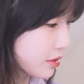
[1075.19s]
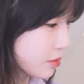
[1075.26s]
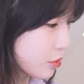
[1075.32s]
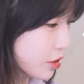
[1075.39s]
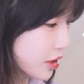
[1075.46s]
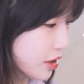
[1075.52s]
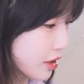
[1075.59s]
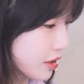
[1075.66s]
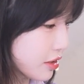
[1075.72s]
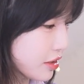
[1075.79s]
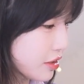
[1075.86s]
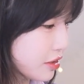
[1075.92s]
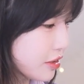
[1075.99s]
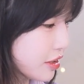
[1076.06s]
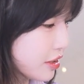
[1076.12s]
뭐야
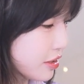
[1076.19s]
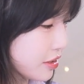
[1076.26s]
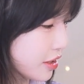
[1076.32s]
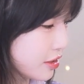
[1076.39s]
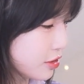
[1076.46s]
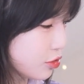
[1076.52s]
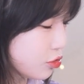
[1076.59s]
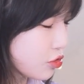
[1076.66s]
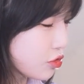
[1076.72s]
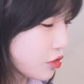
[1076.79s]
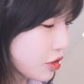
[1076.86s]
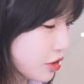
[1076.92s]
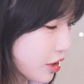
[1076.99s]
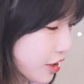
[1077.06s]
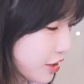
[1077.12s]
그날 다들
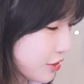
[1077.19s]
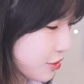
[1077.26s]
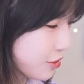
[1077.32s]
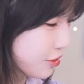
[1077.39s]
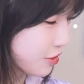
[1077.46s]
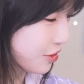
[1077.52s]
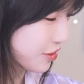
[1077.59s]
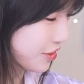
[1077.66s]
출근을 해가지고